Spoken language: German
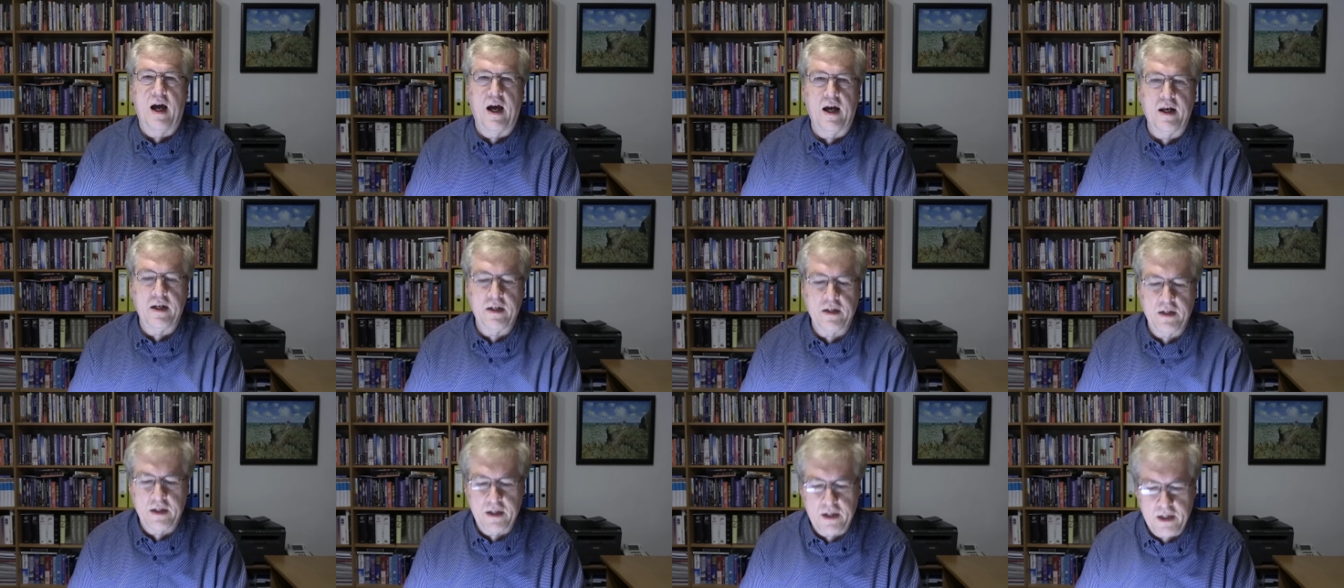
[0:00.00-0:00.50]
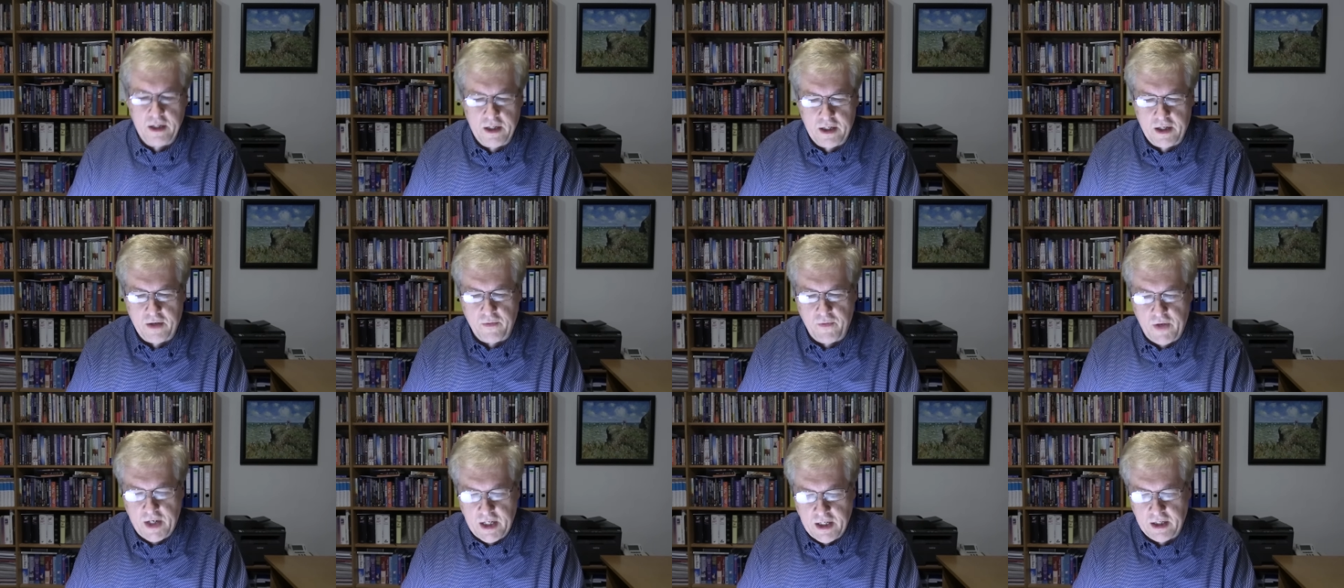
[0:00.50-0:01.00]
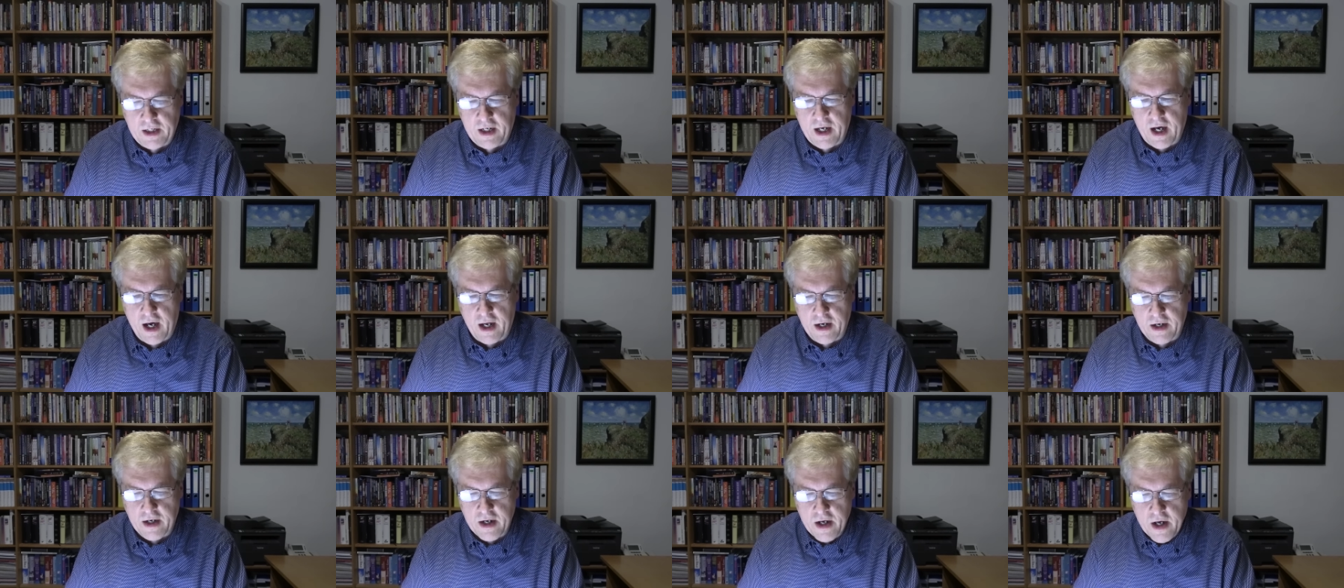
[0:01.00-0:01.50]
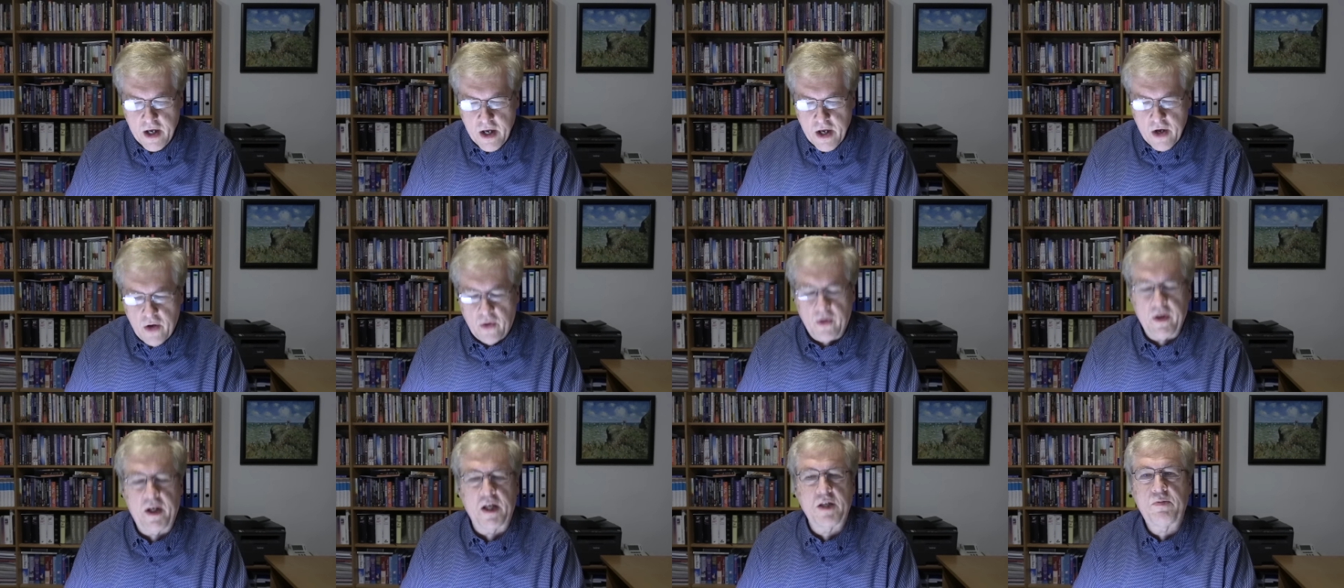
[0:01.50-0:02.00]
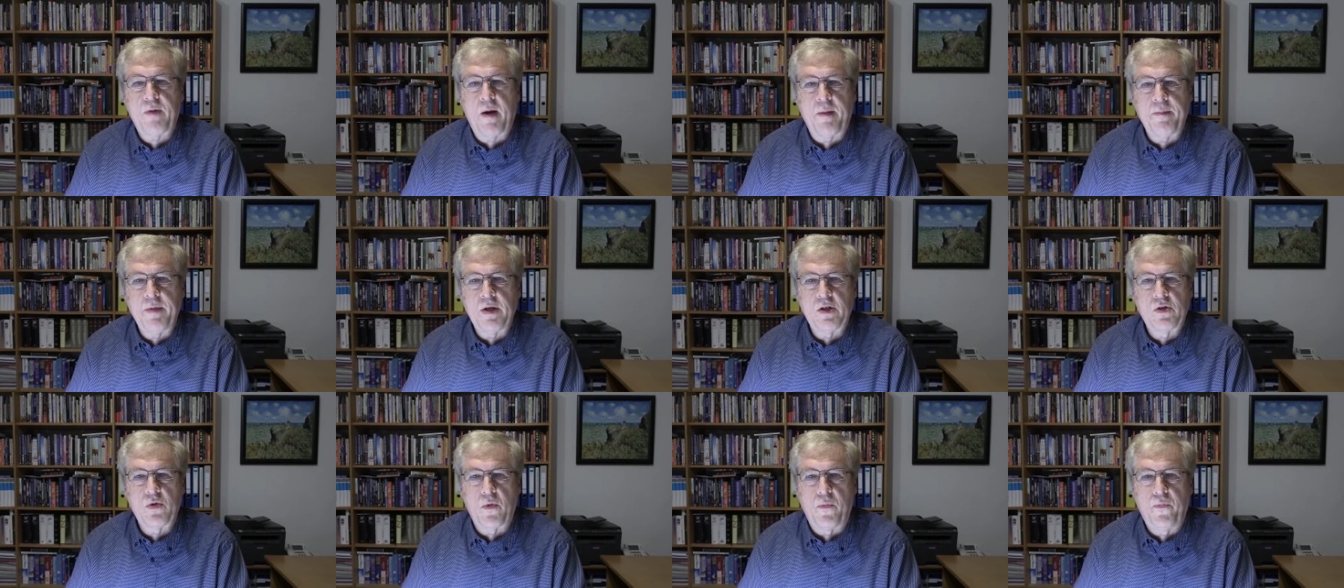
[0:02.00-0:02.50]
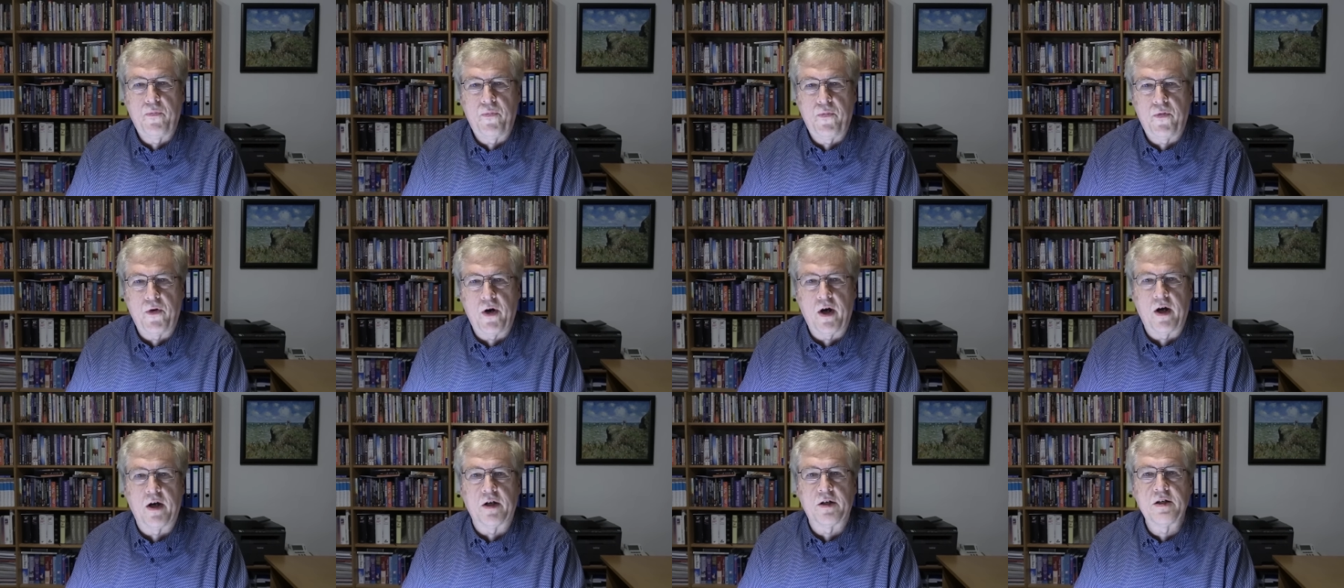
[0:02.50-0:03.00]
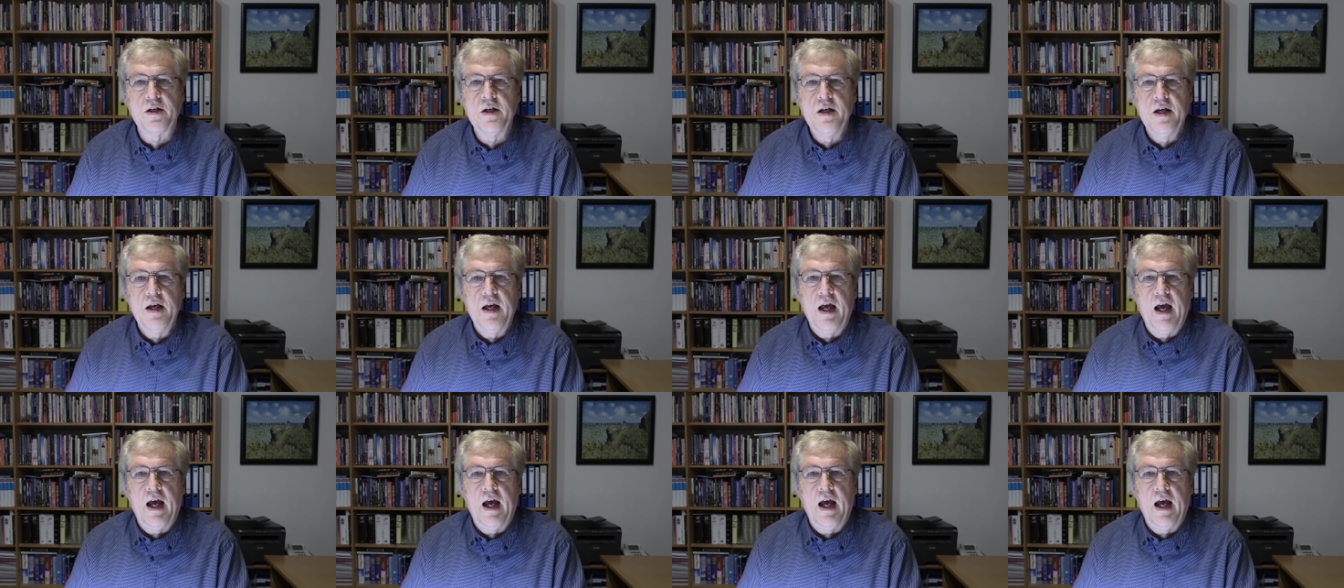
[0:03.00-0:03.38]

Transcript: einen Krieg gewinnen kann. Und das war mir sofort